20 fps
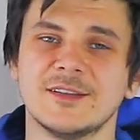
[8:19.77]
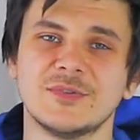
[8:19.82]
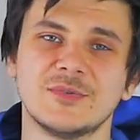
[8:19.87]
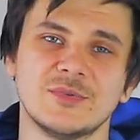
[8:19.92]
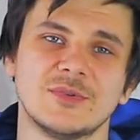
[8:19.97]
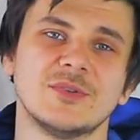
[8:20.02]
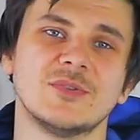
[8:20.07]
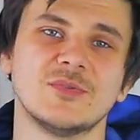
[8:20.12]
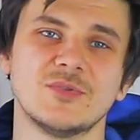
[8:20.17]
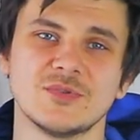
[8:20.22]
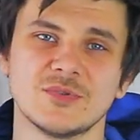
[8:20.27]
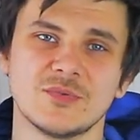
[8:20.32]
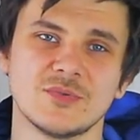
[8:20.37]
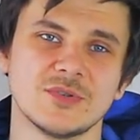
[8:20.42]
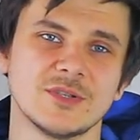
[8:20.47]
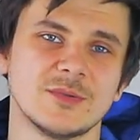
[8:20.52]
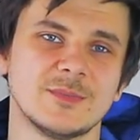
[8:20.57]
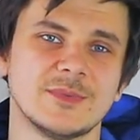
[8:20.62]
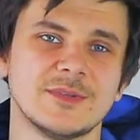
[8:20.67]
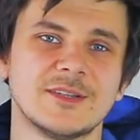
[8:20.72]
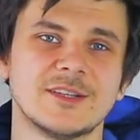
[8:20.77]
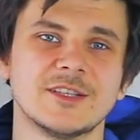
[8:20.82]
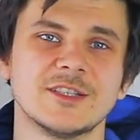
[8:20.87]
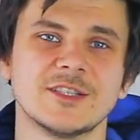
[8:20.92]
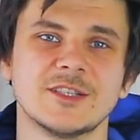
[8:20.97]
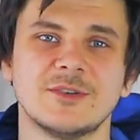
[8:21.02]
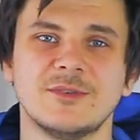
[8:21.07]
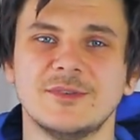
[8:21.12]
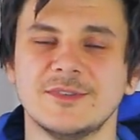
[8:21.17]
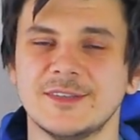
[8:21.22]
который тоже уже
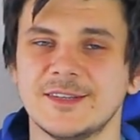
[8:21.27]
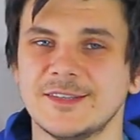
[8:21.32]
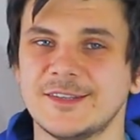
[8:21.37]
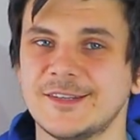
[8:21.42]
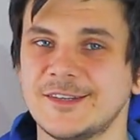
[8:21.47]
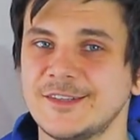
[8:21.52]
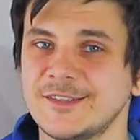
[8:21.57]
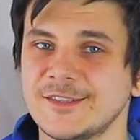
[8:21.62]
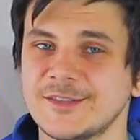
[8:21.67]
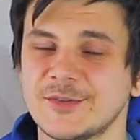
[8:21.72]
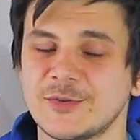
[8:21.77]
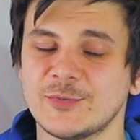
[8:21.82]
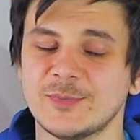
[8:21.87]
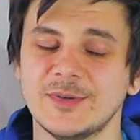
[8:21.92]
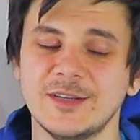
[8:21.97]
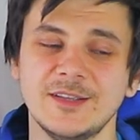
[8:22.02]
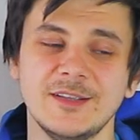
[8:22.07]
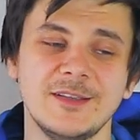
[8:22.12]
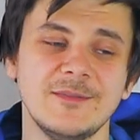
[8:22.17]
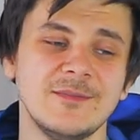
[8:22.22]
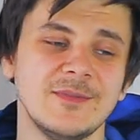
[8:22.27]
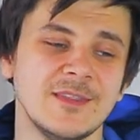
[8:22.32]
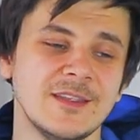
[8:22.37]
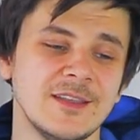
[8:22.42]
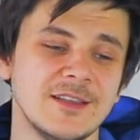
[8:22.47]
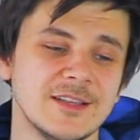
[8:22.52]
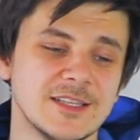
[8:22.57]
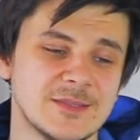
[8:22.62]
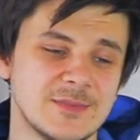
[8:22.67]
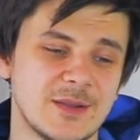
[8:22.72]
подорожал на 30 рублей
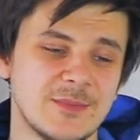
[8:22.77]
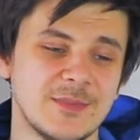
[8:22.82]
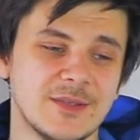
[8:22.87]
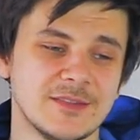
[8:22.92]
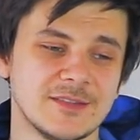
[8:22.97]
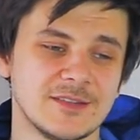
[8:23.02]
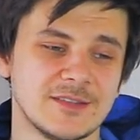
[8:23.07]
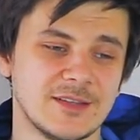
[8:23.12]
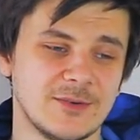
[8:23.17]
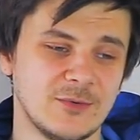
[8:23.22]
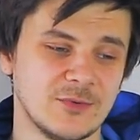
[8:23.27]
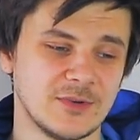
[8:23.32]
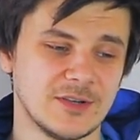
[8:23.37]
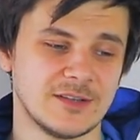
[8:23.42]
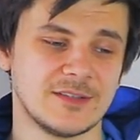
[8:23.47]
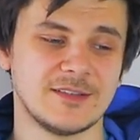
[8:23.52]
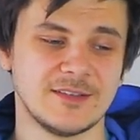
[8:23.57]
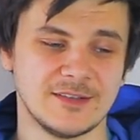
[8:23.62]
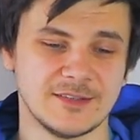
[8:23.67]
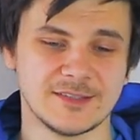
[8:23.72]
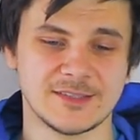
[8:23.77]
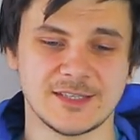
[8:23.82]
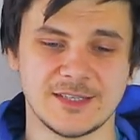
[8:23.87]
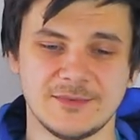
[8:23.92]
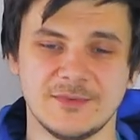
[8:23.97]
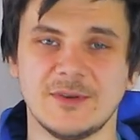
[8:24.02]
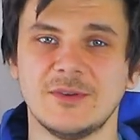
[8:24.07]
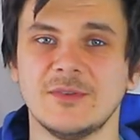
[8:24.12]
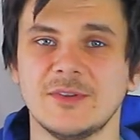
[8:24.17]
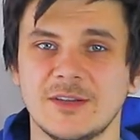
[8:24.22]
с момента того, как я
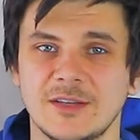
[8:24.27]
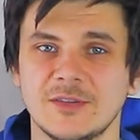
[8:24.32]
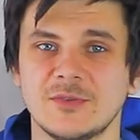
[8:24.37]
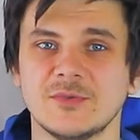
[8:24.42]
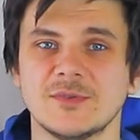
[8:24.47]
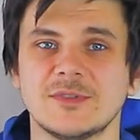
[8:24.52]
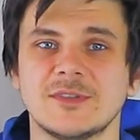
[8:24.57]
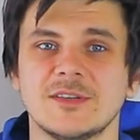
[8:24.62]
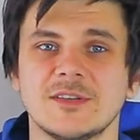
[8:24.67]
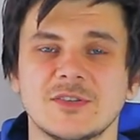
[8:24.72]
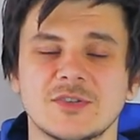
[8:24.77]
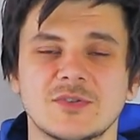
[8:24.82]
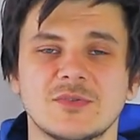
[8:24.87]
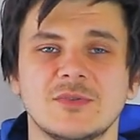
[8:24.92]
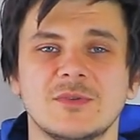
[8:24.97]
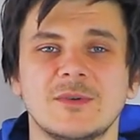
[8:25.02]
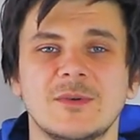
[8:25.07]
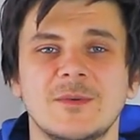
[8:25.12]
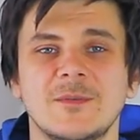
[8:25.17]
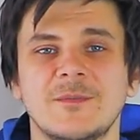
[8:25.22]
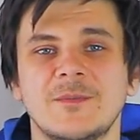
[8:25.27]
заливал эту стяжку.